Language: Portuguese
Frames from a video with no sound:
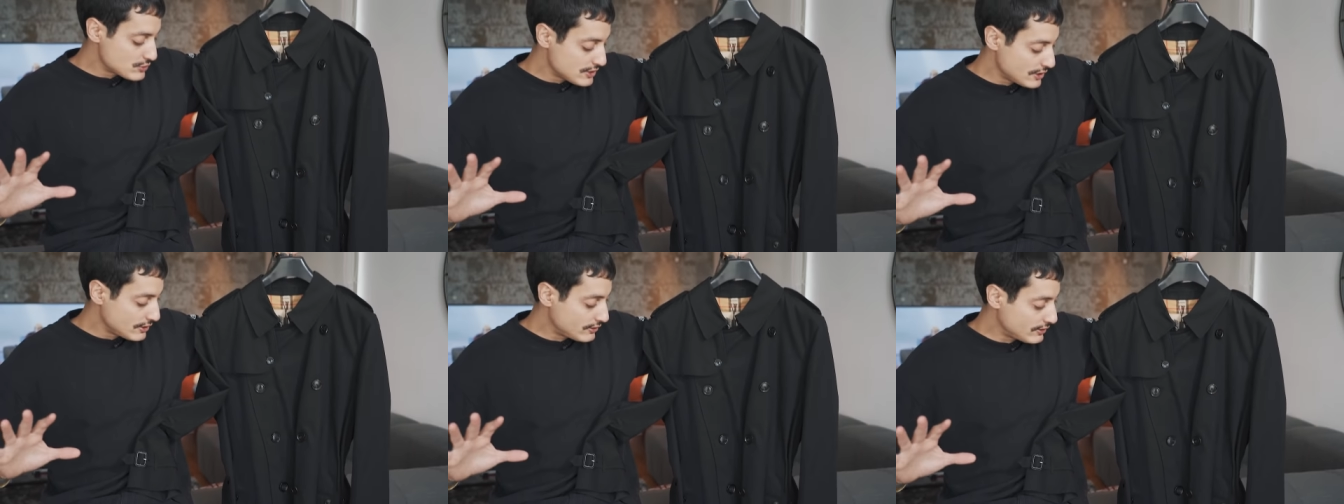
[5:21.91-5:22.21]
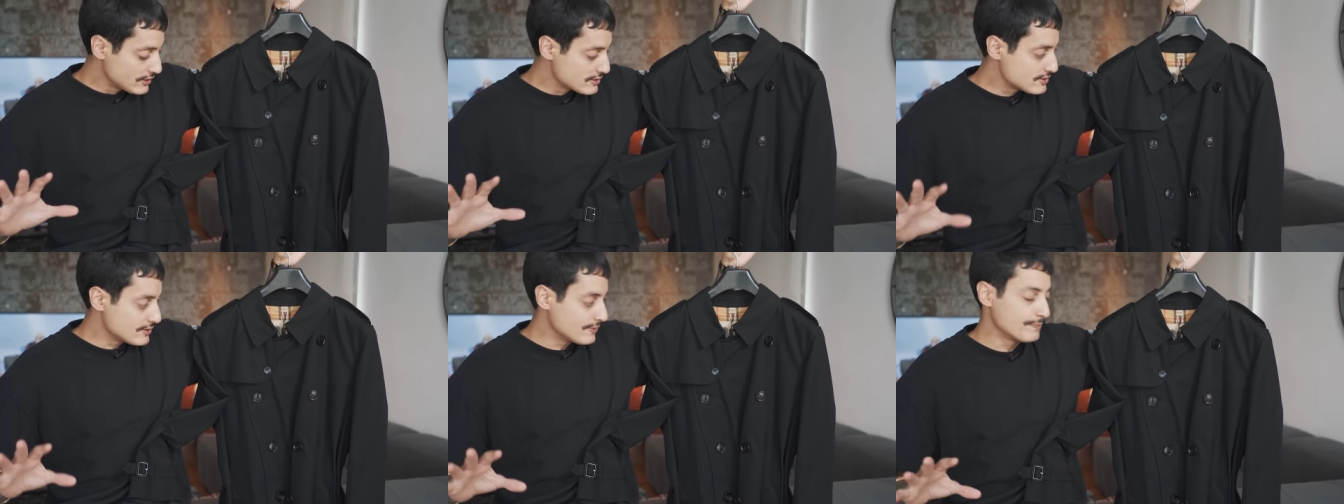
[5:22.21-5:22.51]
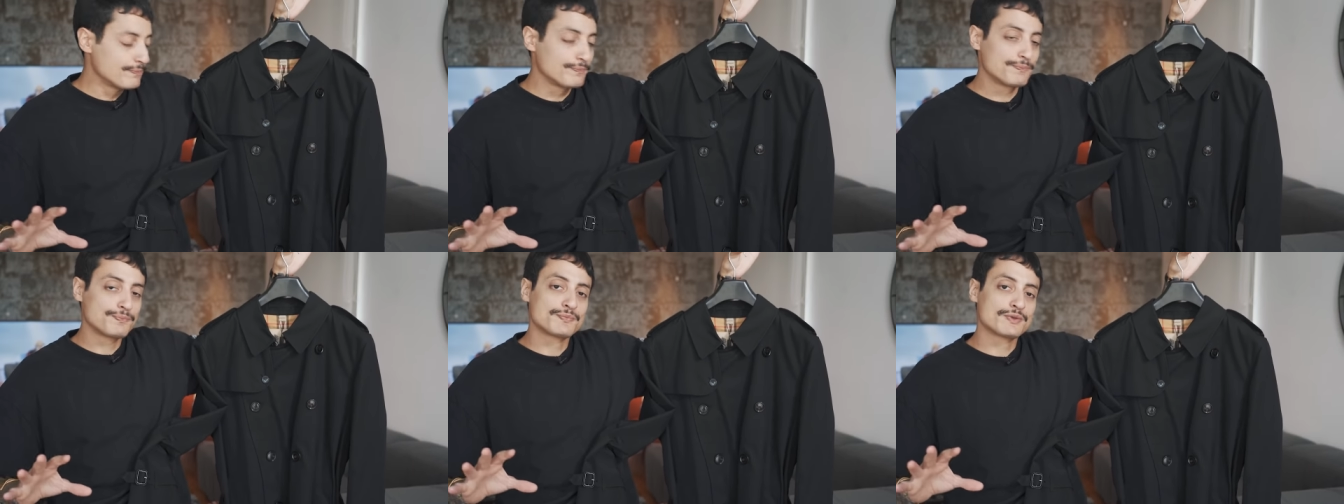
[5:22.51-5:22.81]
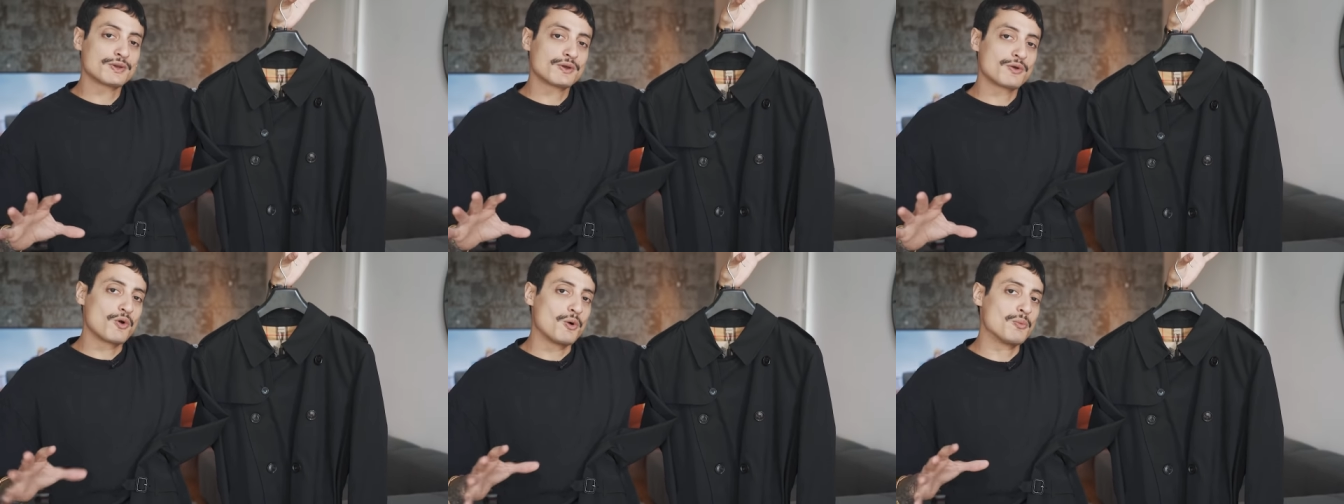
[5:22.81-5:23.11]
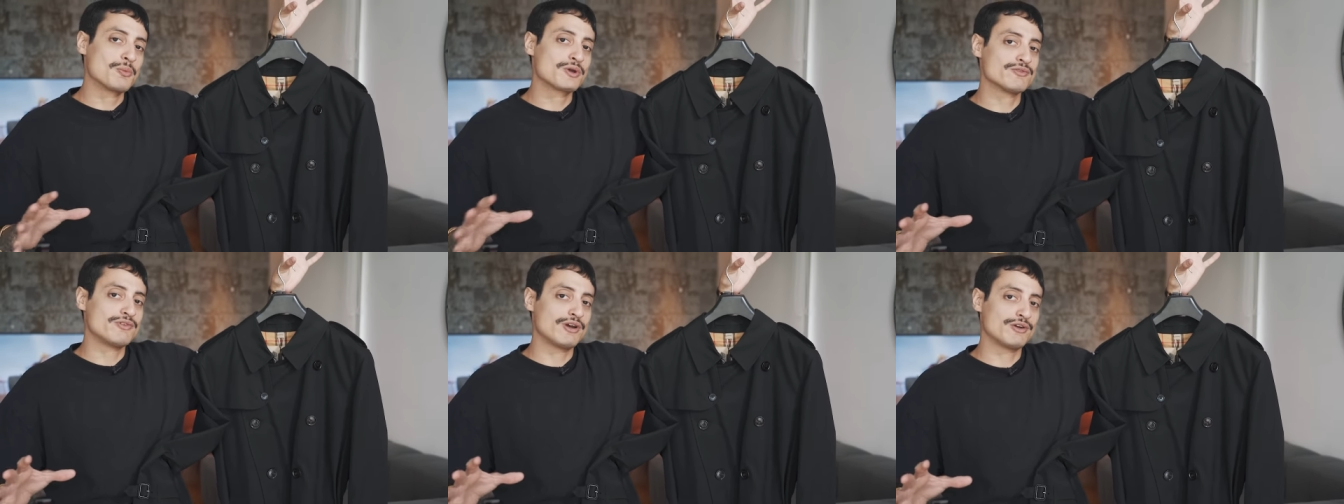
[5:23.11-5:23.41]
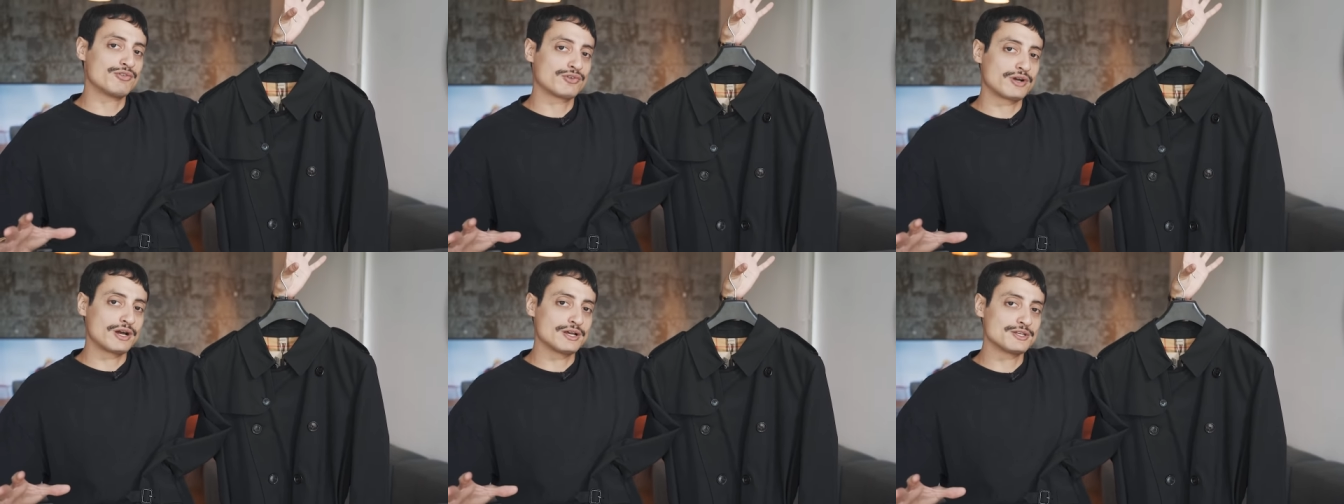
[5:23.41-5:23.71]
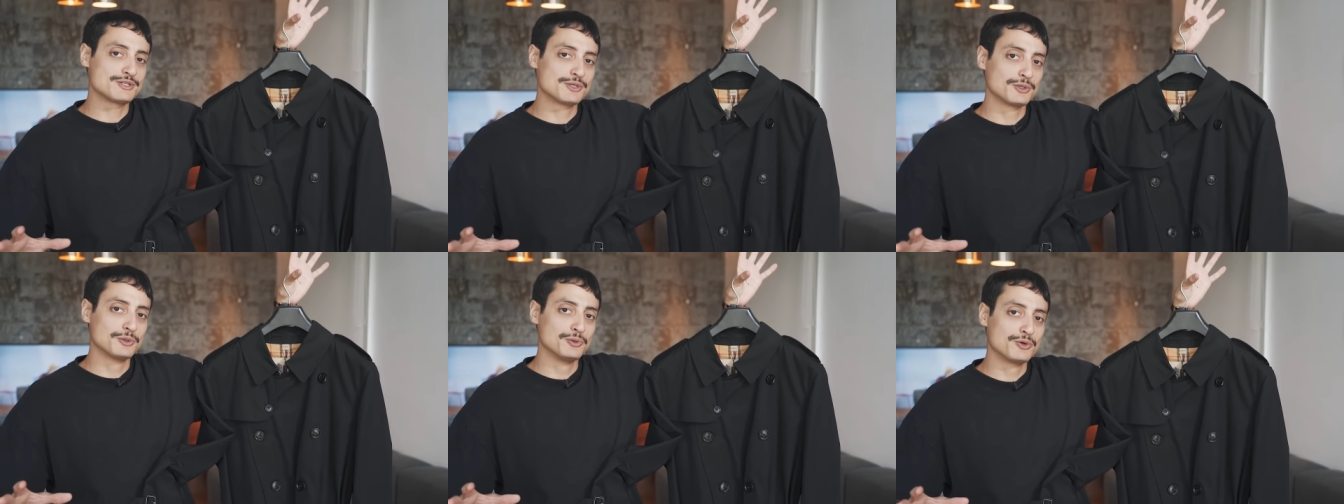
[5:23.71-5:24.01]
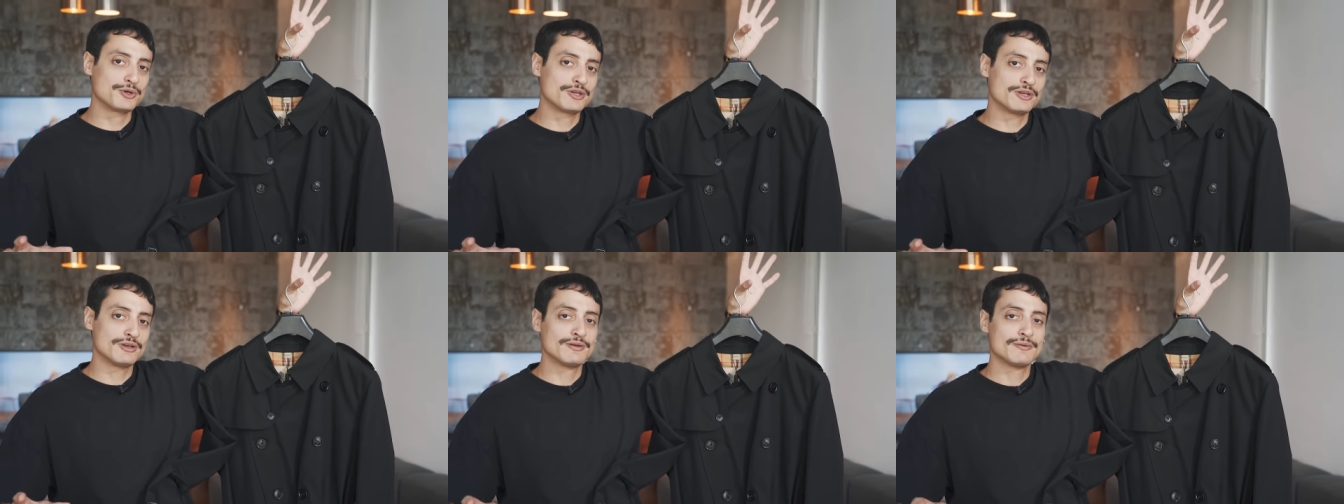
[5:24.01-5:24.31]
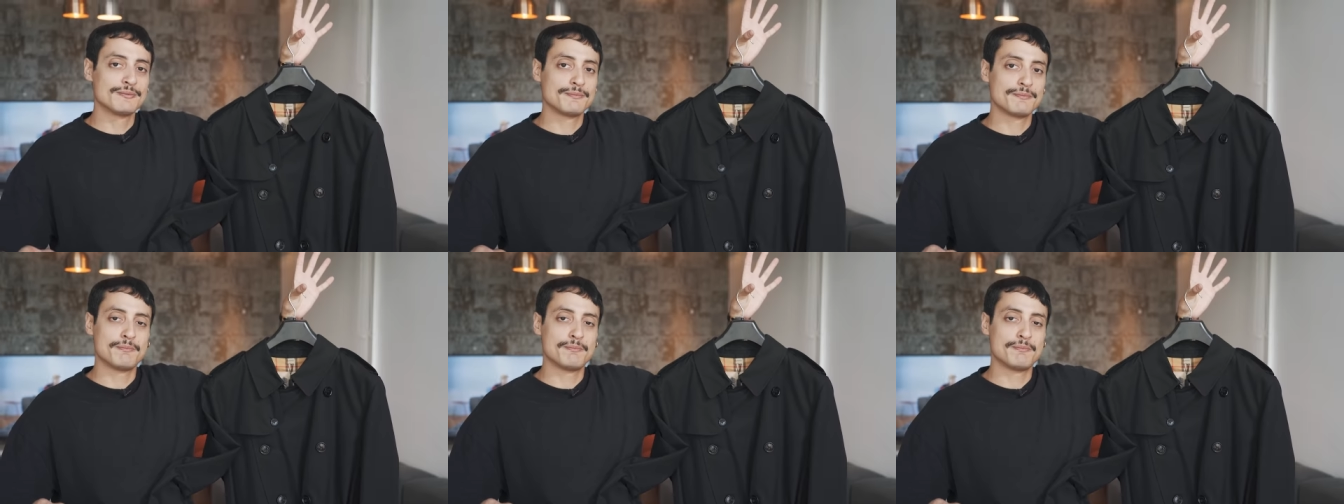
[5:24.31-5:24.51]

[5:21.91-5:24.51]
certeza como que vai ficar esse look,